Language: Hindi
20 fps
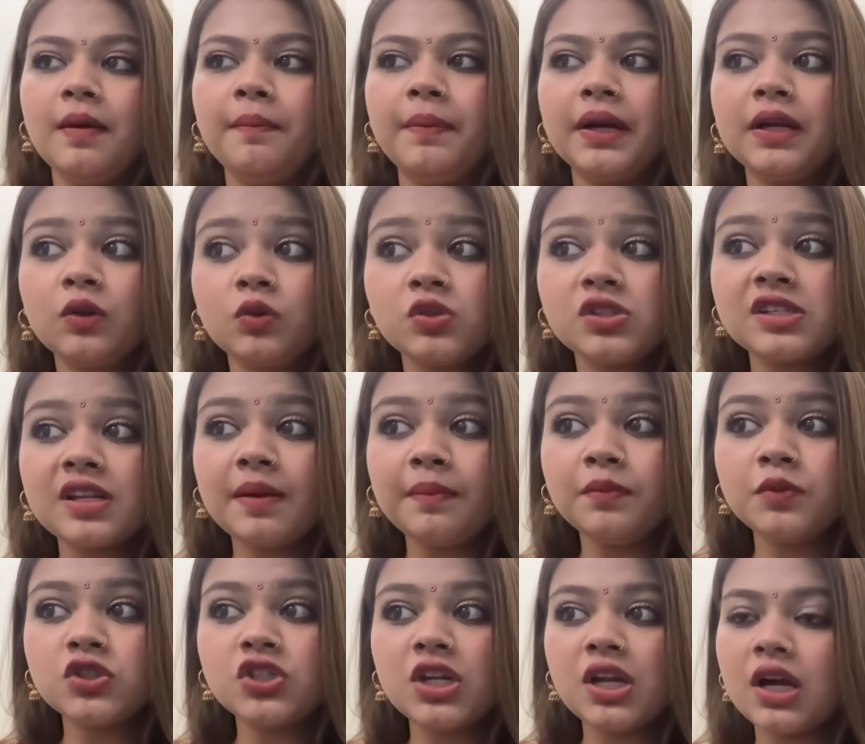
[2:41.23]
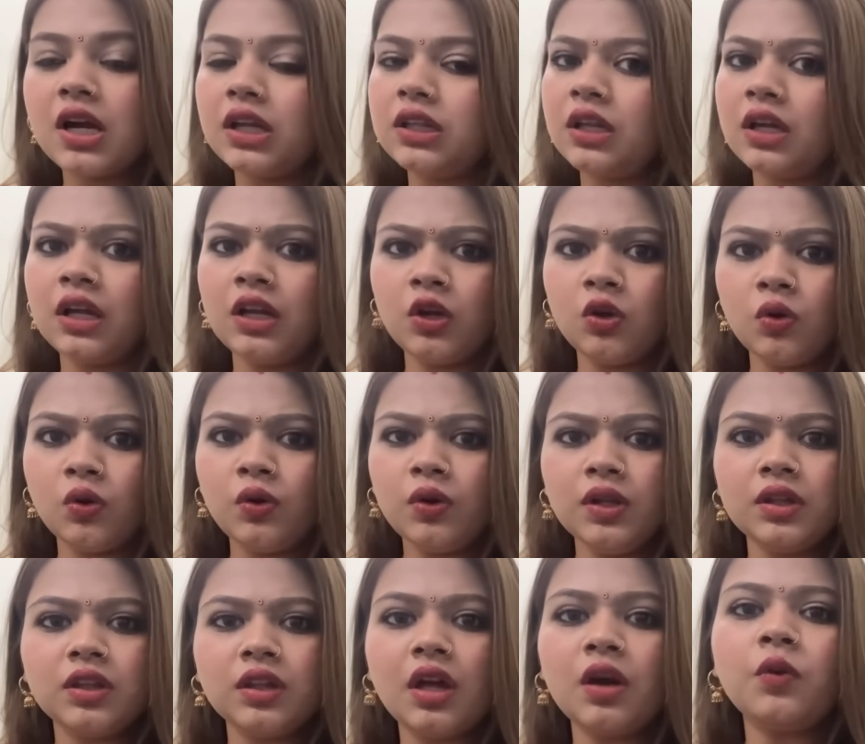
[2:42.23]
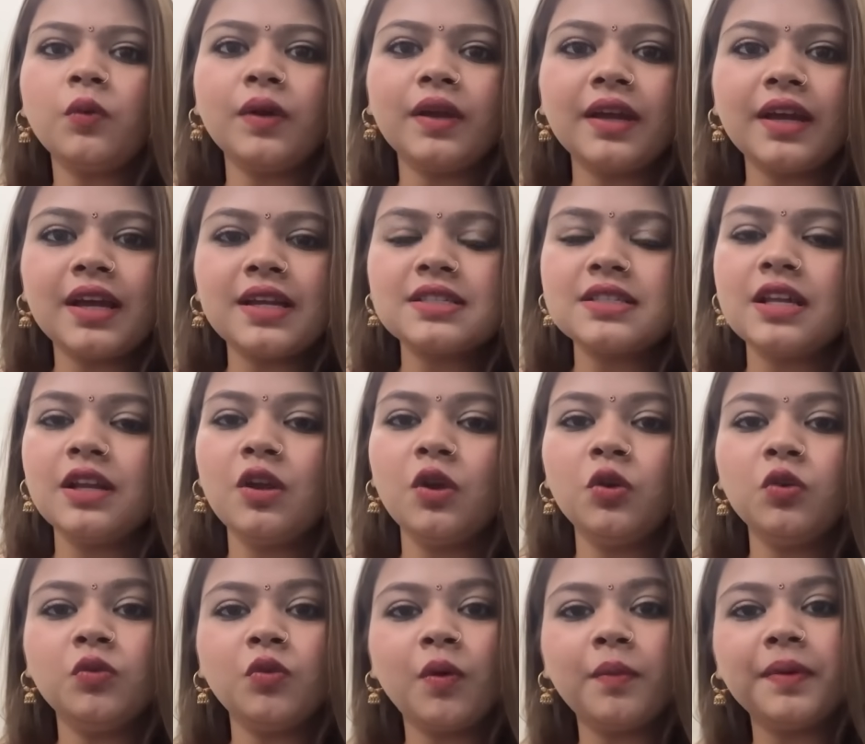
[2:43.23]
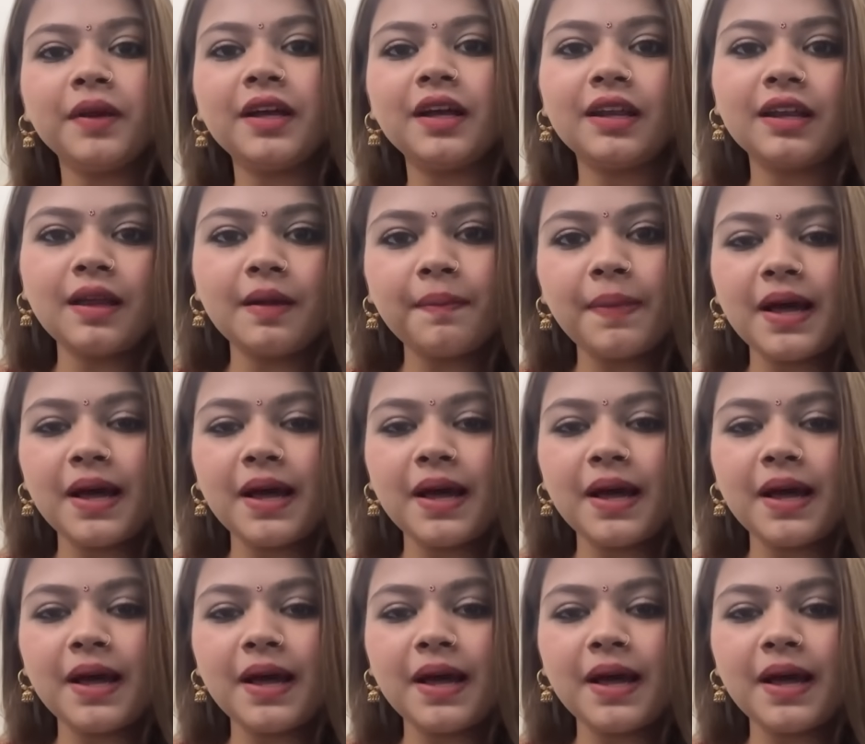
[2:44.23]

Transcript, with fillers: बट उस टाइम मुझे लगा था कि नो इतना क्विक कैसे ले लूँ वो भी घर के